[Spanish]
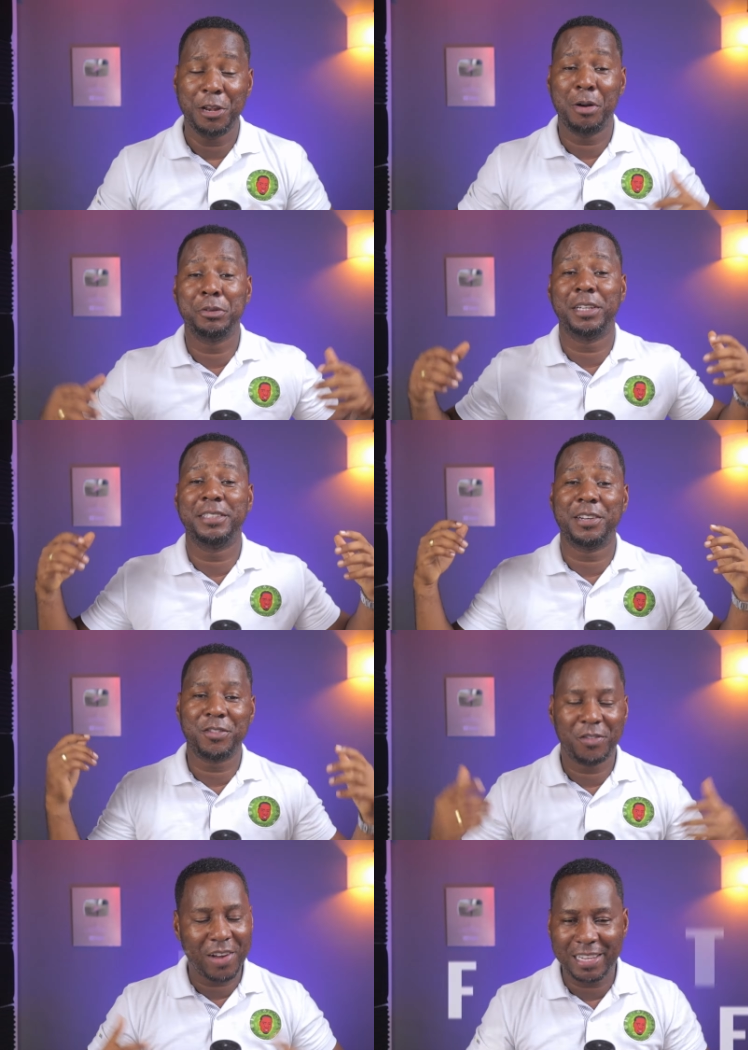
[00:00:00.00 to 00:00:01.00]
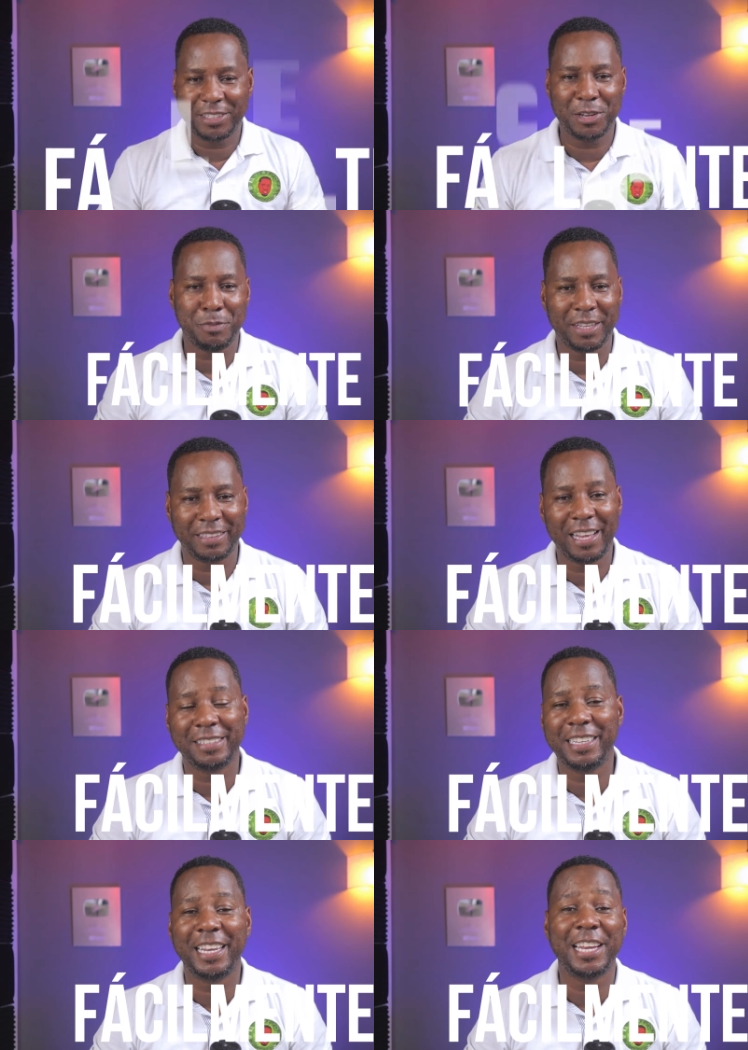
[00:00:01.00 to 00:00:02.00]
Y lo vamos a hacer fácilmente,
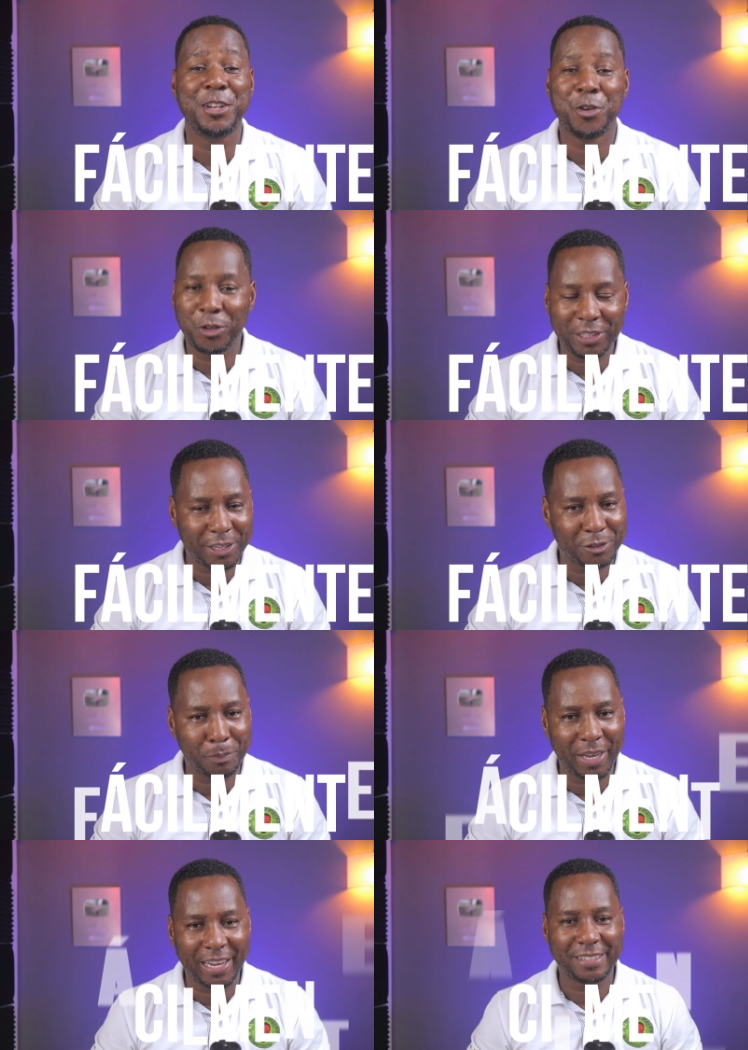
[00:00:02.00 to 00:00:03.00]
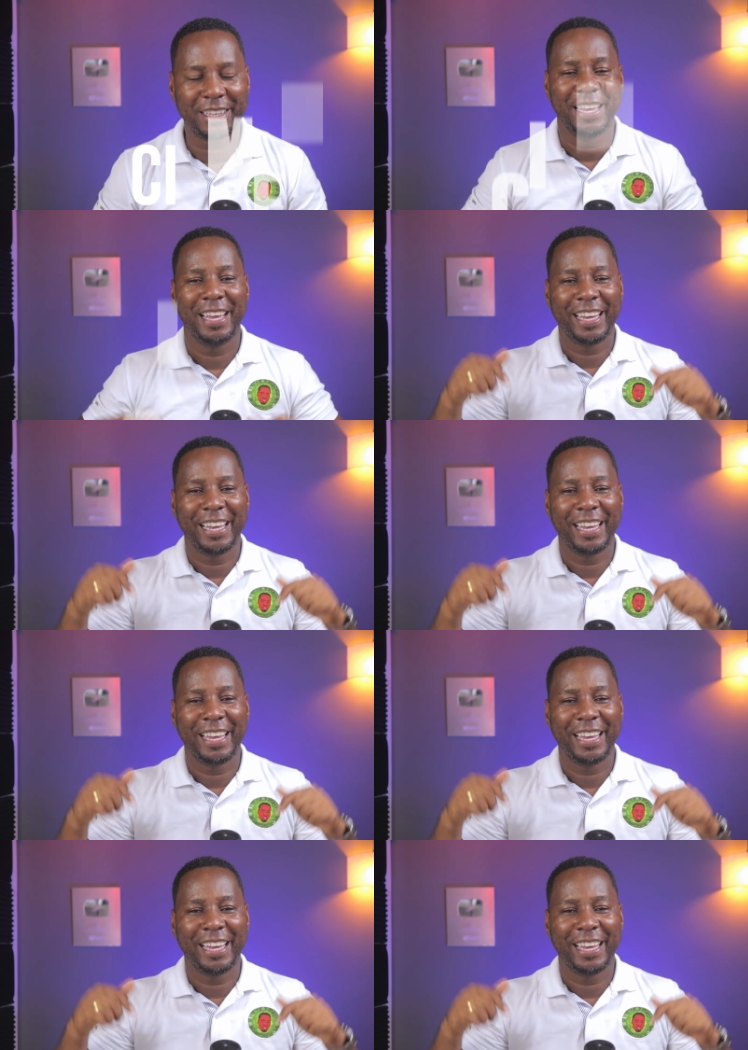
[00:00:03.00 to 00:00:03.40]
así que no te despegues,